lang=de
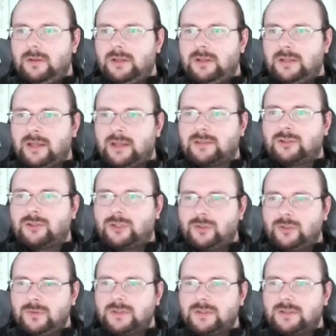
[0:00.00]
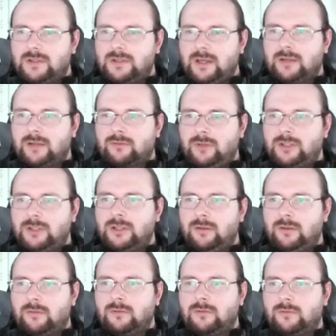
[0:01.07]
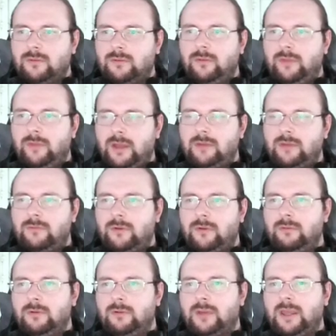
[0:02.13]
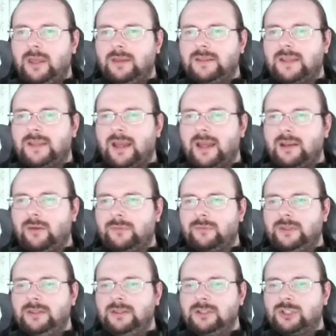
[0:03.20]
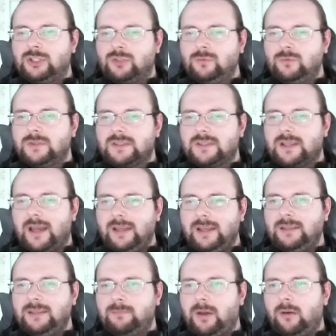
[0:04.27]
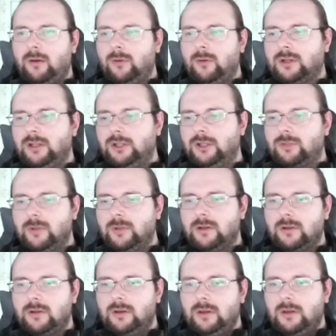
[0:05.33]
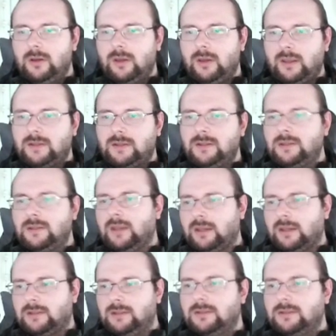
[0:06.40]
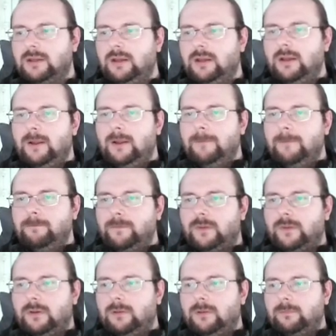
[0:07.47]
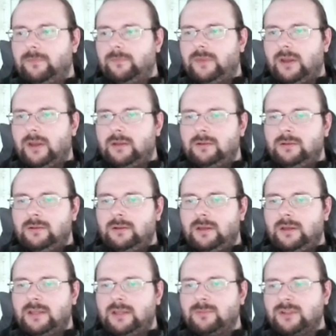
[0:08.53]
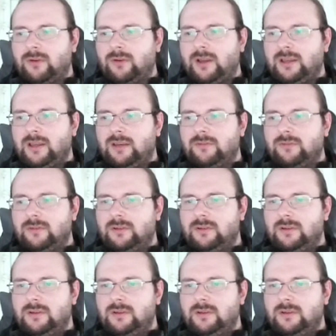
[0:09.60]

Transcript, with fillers: attacks Juice type creature you control, then roll. Okay, ich kann auf den Juice kann ich Powered Kill spielen. Richtig? Richtig. So, dann. Ah, ich muss ja noch angreifen.